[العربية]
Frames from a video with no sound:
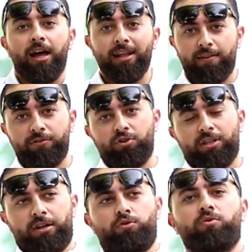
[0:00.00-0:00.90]
هذه
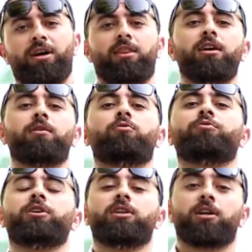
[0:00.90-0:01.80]
الفيديوهات راح تكون اي ثينك
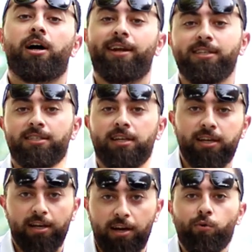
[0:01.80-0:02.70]
مفيده راح انزل
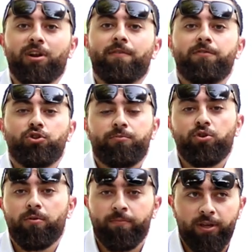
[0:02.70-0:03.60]
الاول كم فيديو
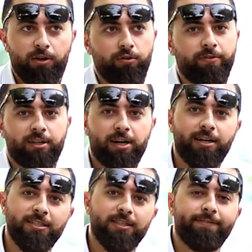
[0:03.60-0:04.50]
منهم هيك كل فتره
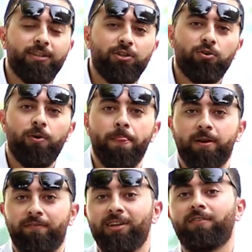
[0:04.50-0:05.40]
راح انزل فيديو
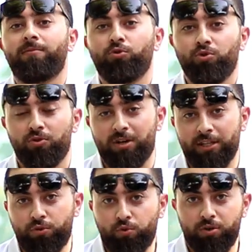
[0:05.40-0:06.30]
الفكره في الموضوع انه
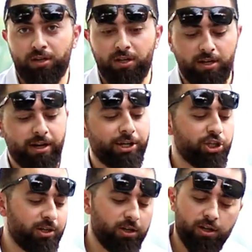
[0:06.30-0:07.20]
راح تكون
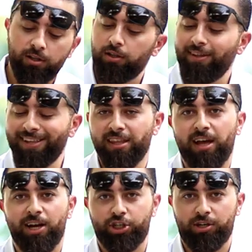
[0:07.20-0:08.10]
10 نقاط ضد
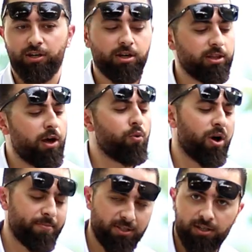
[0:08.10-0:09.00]
10 نقاط او
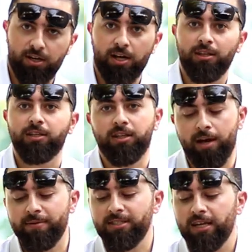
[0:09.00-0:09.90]
خمس نقاط ضد
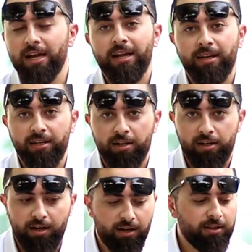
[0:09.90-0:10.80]
خمس
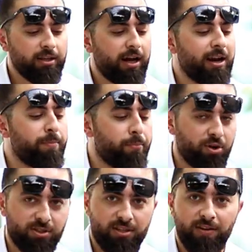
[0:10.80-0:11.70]
نقاط عن
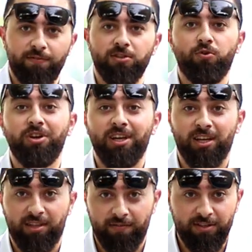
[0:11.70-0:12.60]
بوزيتيفز
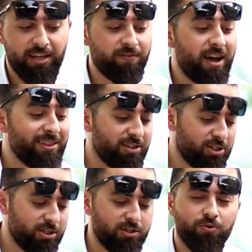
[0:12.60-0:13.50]
ونيجاتيفز
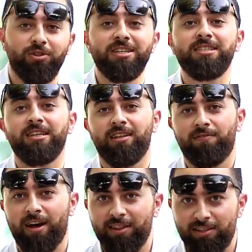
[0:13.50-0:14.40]
ادفانتجز وديس
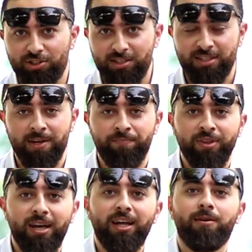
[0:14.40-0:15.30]
ادفانتجز
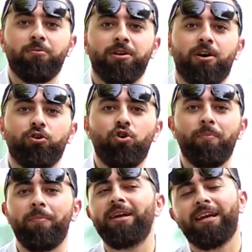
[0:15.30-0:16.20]
احنا ممكن
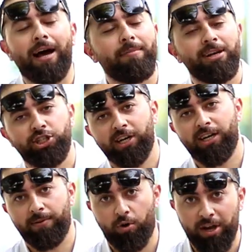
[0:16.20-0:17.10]
ناخذهم من عمل
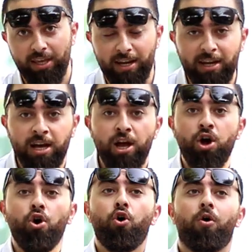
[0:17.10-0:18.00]
شغله معينه
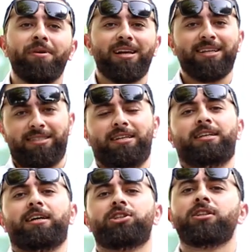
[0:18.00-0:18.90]
ومن الاسئله
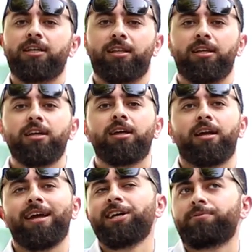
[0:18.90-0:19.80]
اللي اجتني
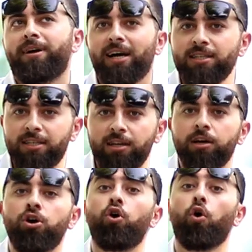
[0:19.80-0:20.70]
كثير ايش محاسن
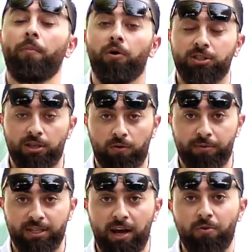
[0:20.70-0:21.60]

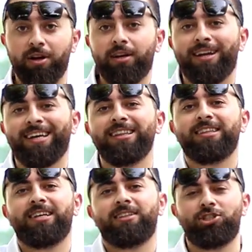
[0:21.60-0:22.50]
ومساوئ انك
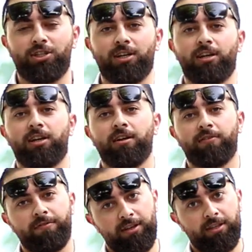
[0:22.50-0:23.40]
انت تشتغل
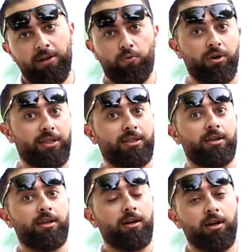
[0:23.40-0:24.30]
في دوله
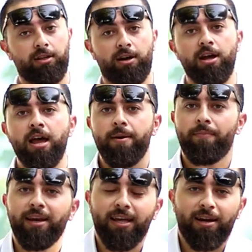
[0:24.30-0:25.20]
قطر
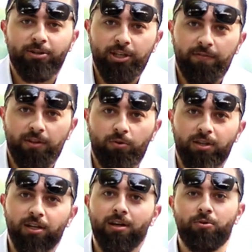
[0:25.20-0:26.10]
بما اني انا بشتغل في دوله
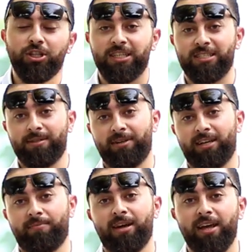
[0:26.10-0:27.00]
قطر مهندس
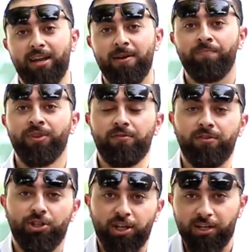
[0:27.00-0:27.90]
معماري
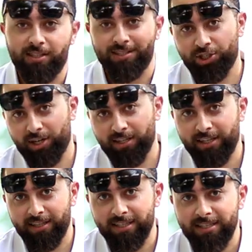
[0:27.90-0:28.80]
في شركه استشارات
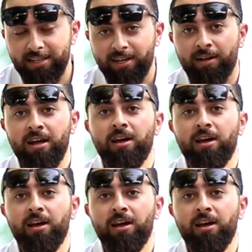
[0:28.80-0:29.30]
هندسيه